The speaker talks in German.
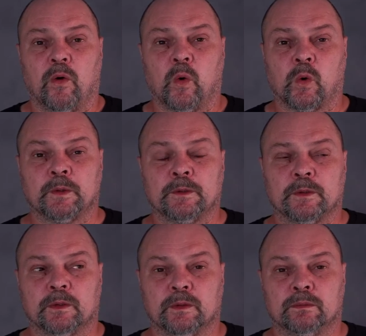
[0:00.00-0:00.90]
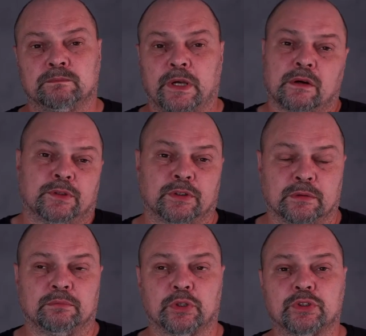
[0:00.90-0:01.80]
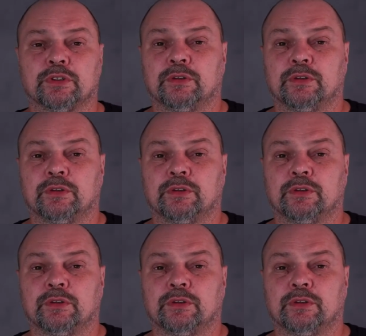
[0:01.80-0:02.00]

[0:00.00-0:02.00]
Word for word: Und äh, ja, wenn ihr möchtet,